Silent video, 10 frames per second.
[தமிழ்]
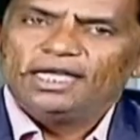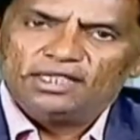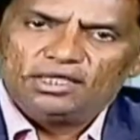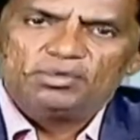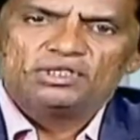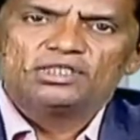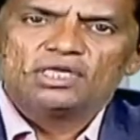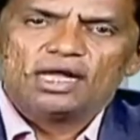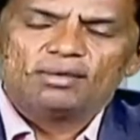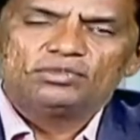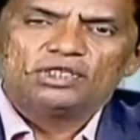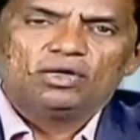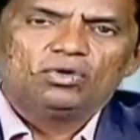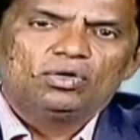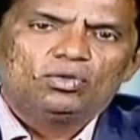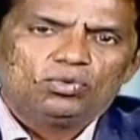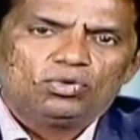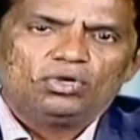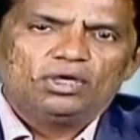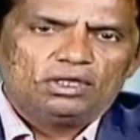எந்த பிஸ்னஸ் ஆரம்பித்தாலும் ஒரு
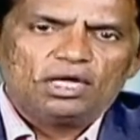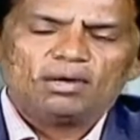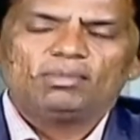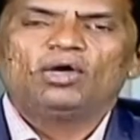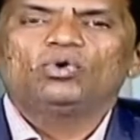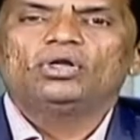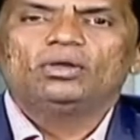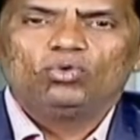நார்மலாக ஒரு